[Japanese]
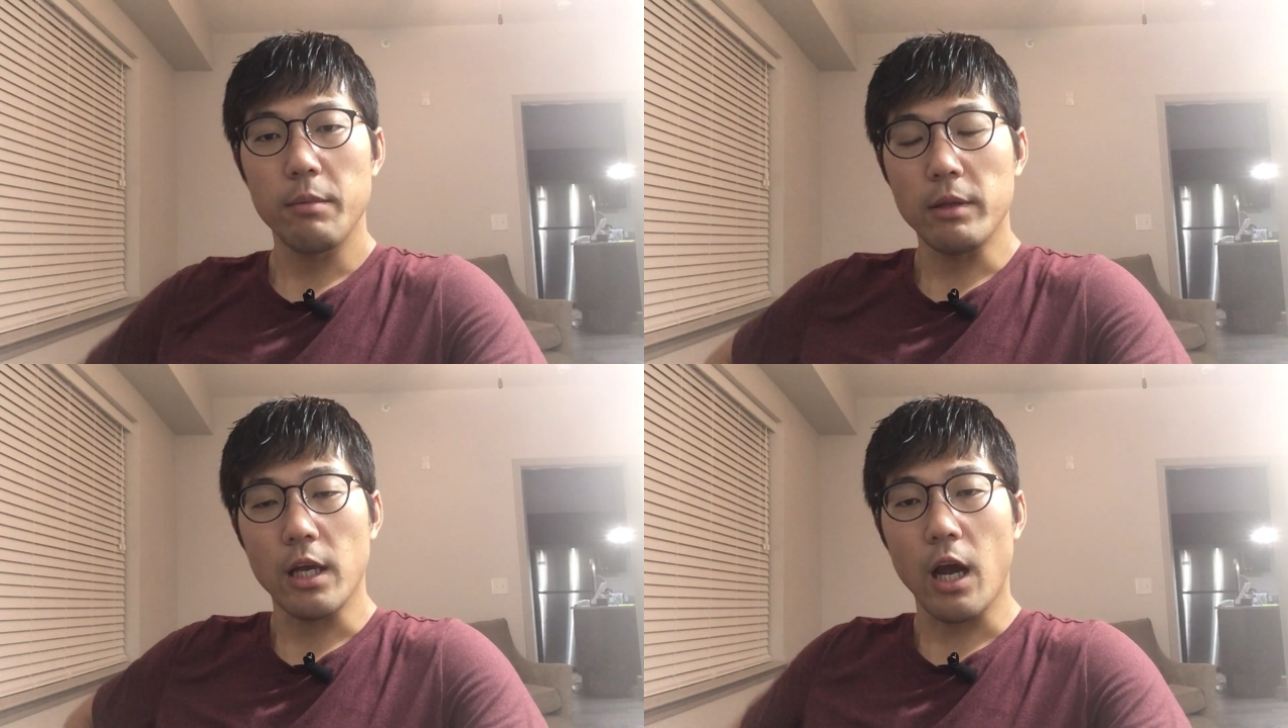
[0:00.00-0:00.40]

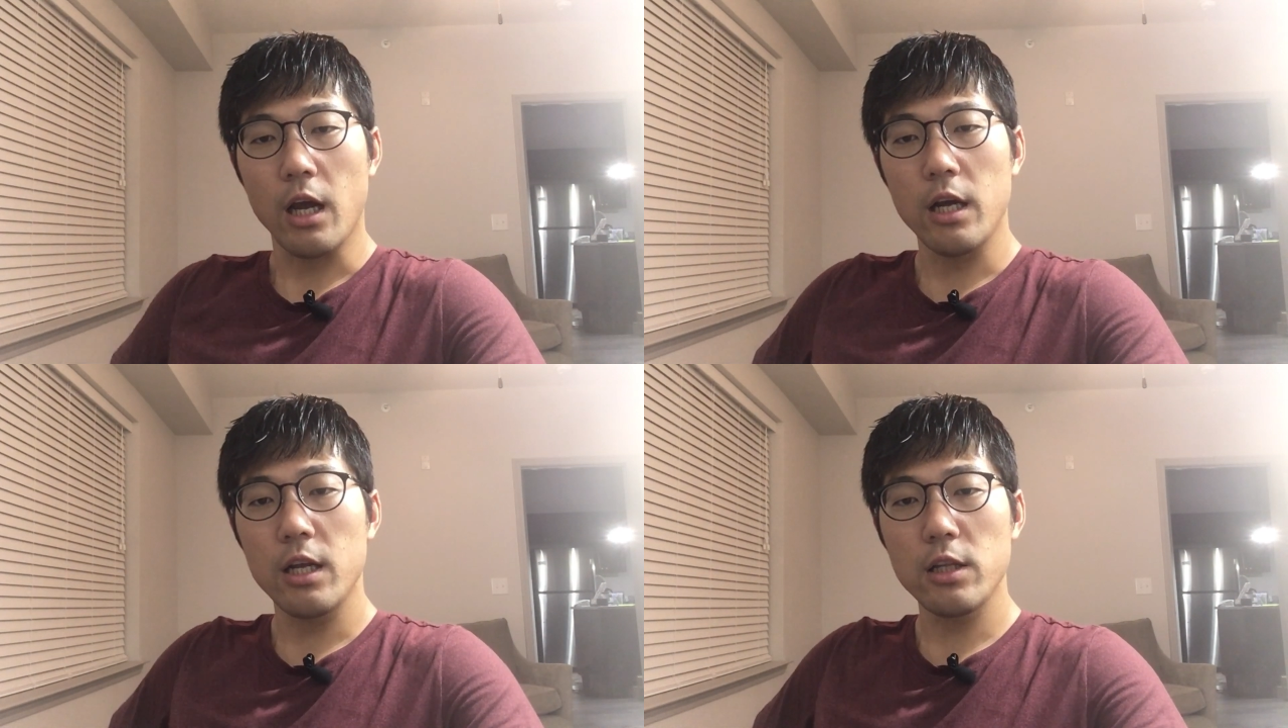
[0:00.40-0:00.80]
でまた
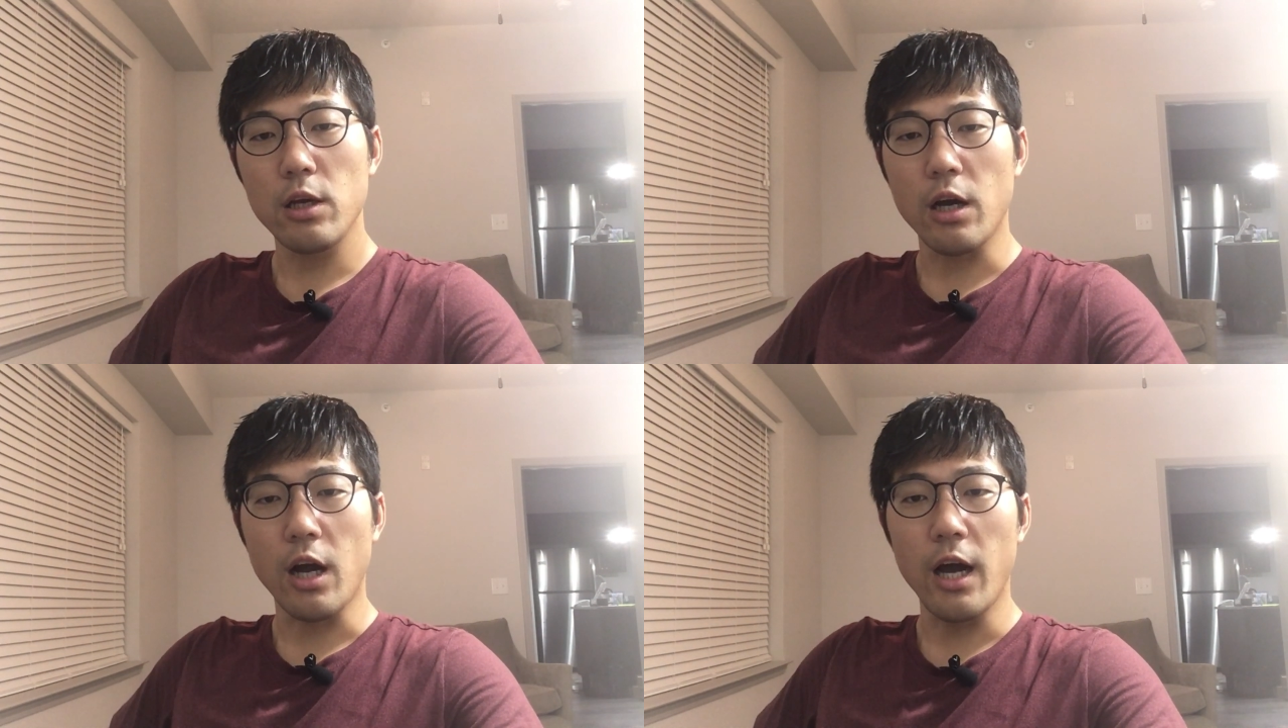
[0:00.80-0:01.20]
かかり
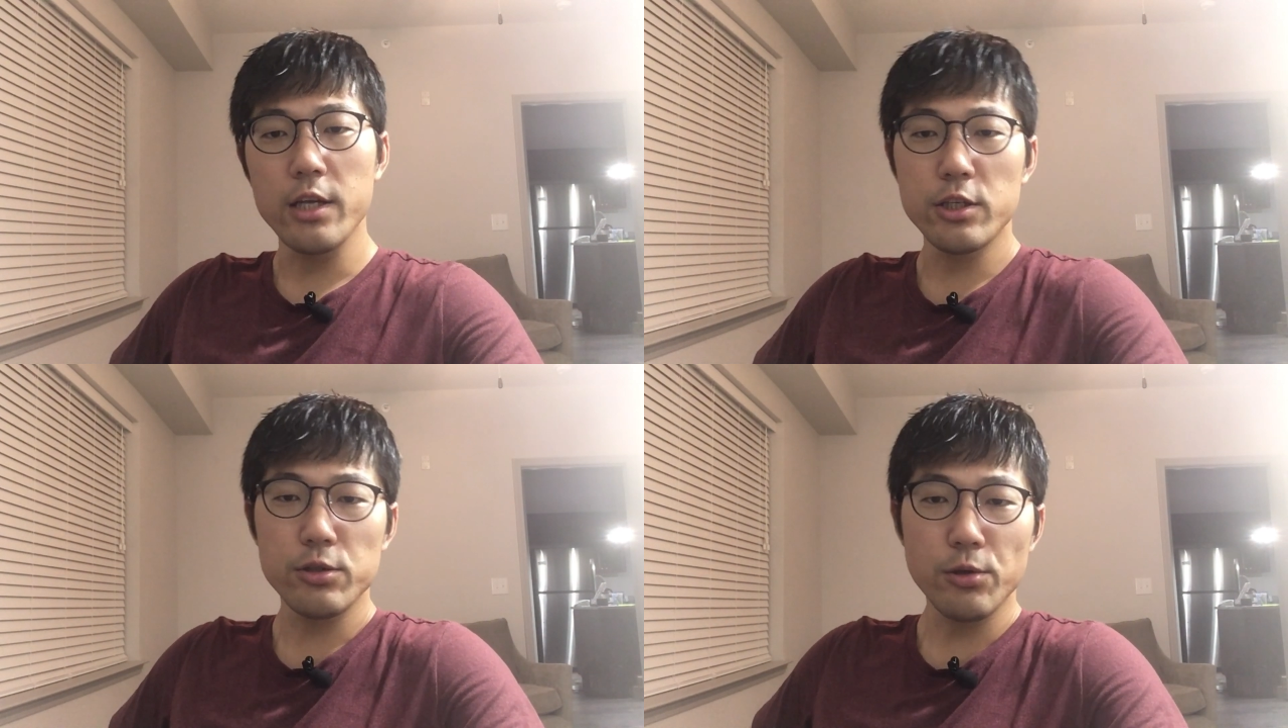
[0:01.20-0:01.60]
方が
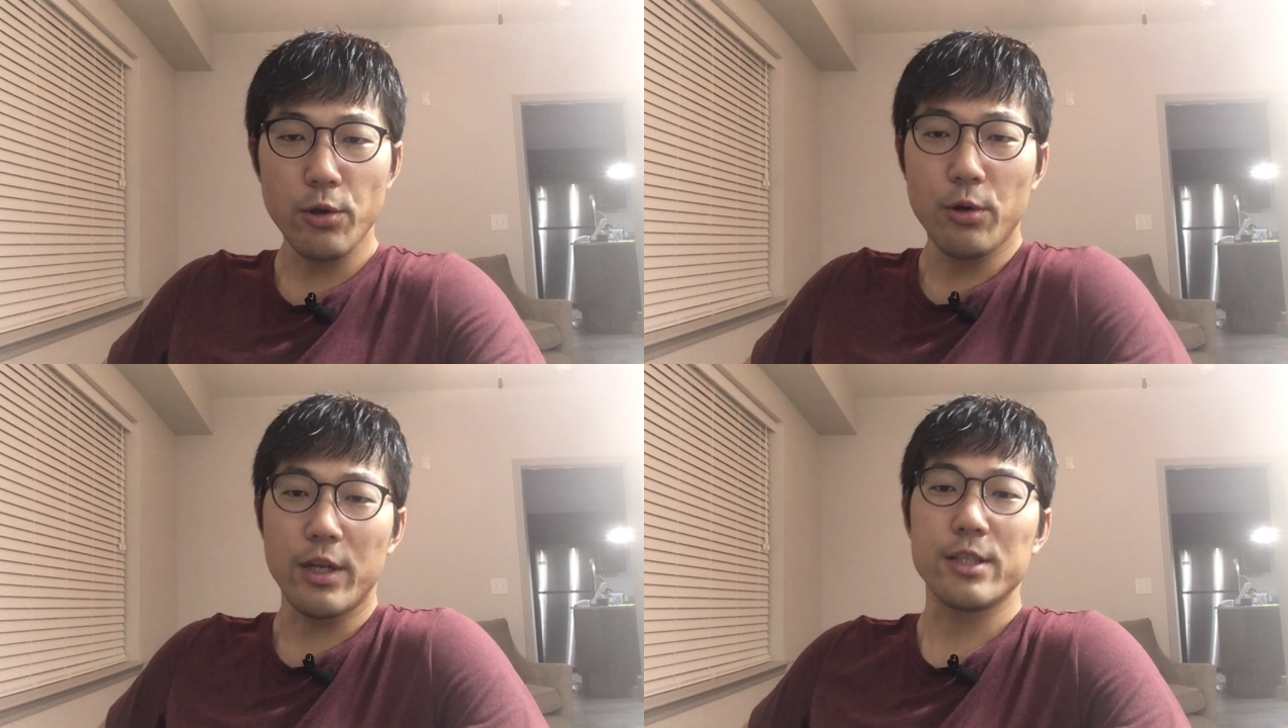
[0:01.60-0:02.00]
怪獣の
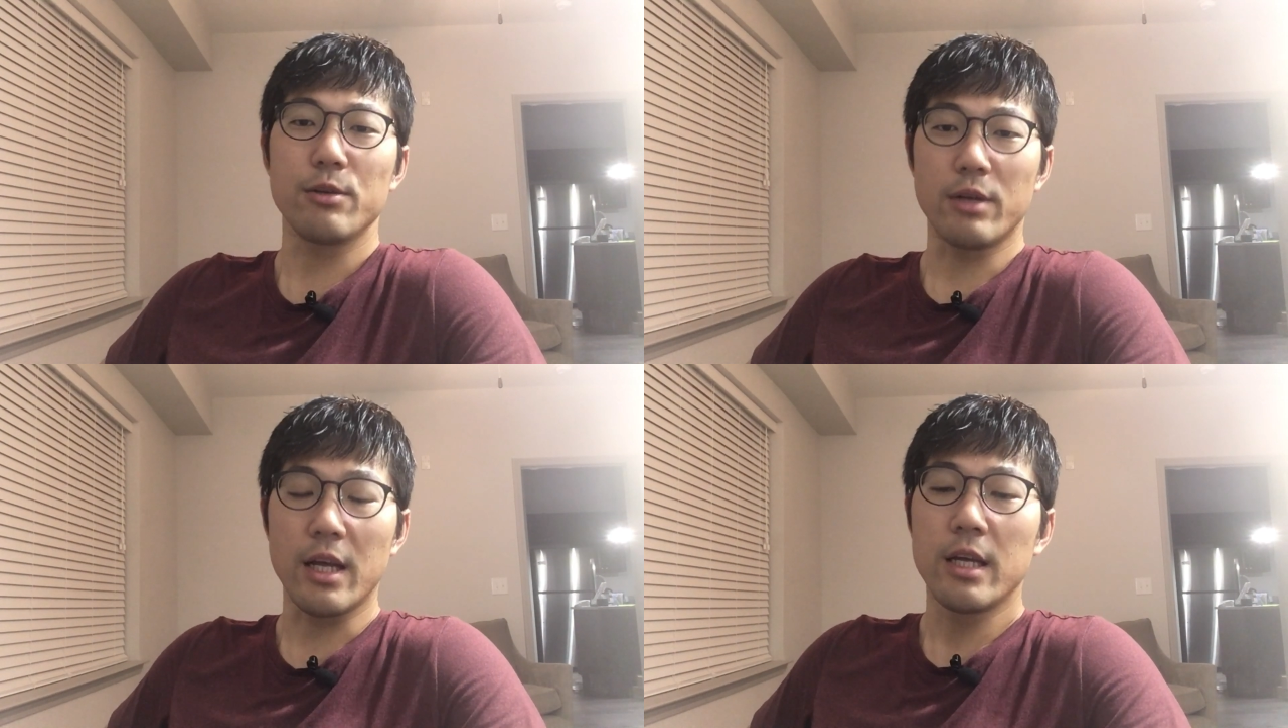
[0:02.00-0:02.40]
ようです
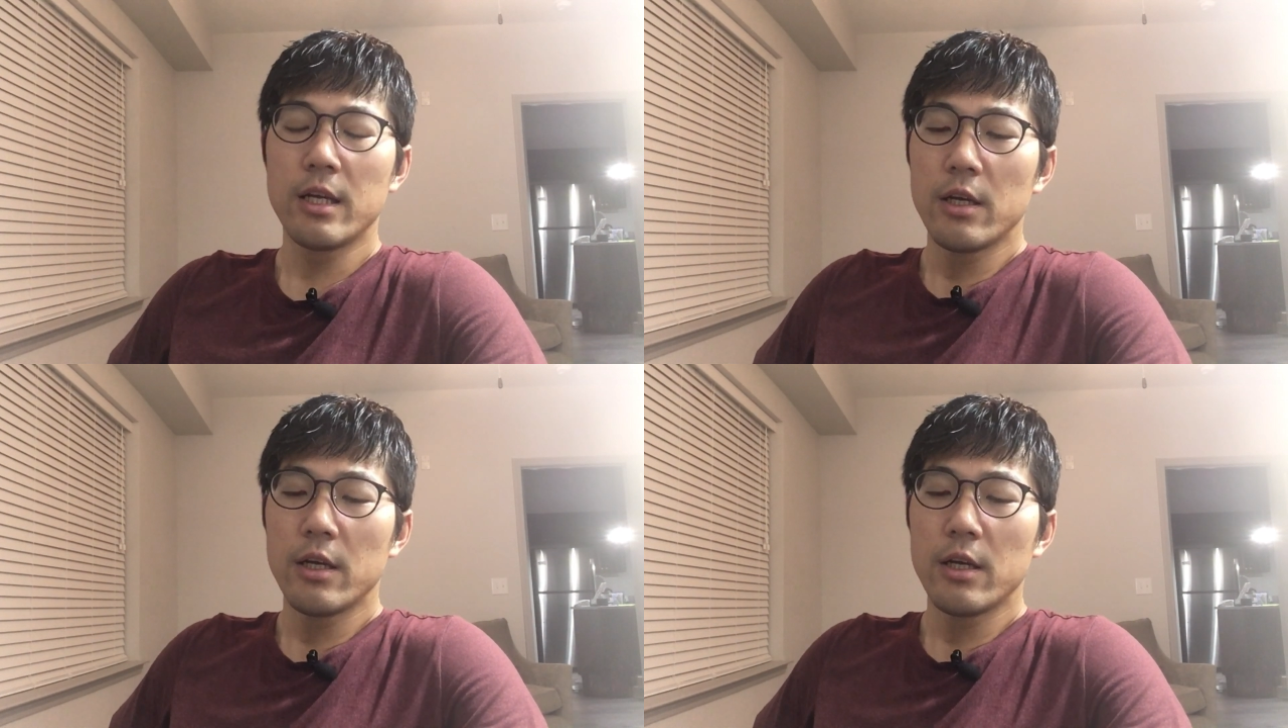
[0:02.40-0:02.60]
よね。